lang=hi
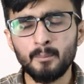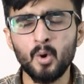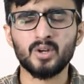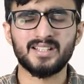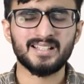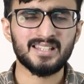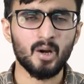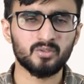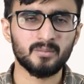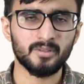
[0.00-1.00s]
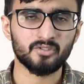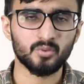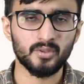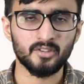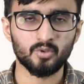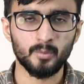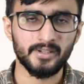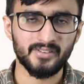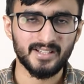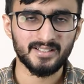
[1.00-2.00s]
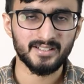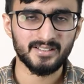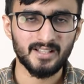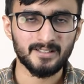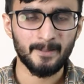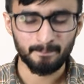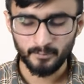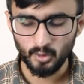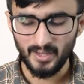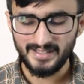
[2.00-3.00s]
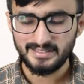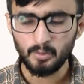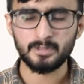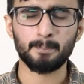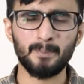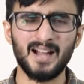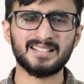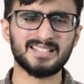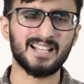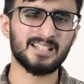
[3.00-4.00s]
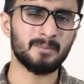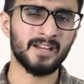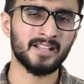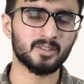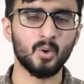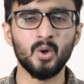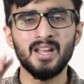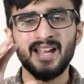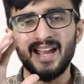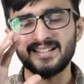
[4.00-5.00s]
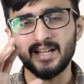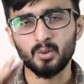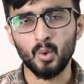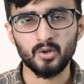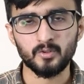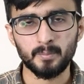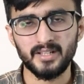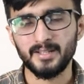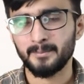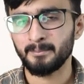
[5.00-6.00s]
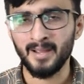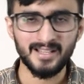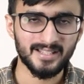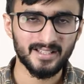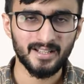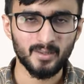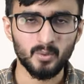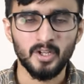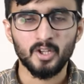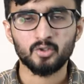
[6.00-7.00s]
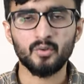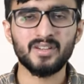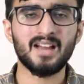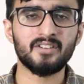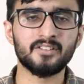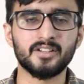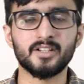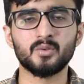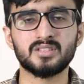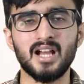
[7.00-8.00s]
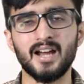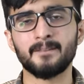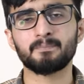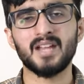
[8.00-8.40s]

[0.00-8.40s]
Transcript: मोर देन थाउजेंड प्लस स्टूडेंट्स को भी ट्रेन कर दिया था सो so गाइस उस पांच साल की मेहनत को एज अ कोर्स पे मैं लेकर आ रहा हूँ सो वी हैव इंट्रोड्यूस्ड आर